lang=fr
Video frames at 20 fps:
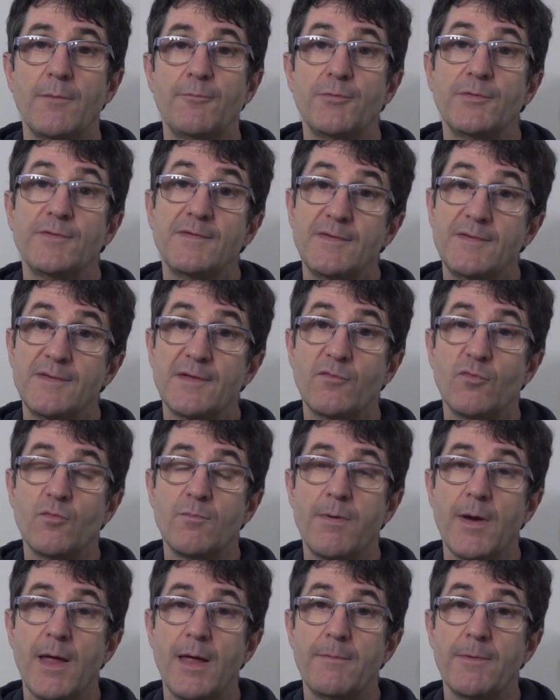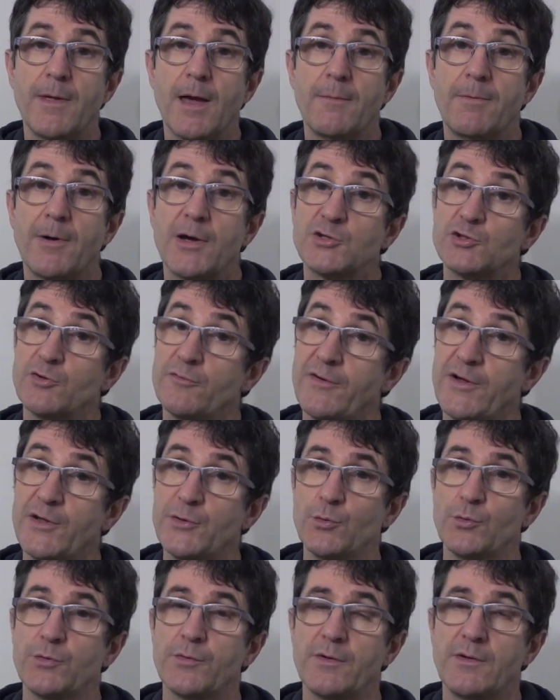et puis si ça vous plaît, eh bien après j'en ferai
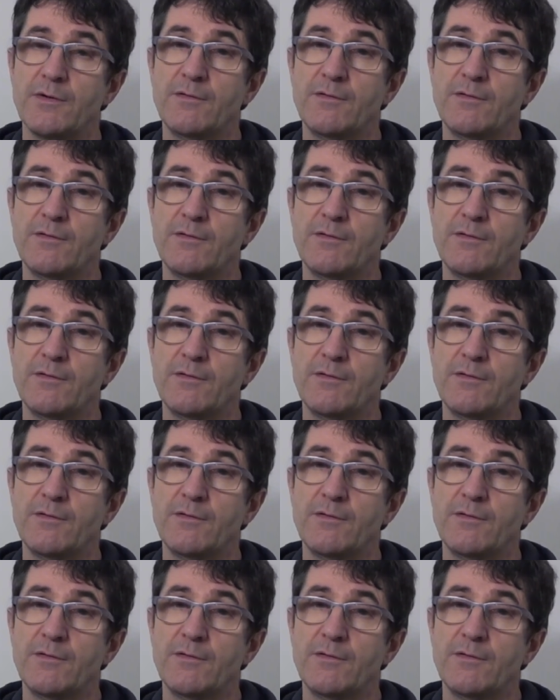d'autres.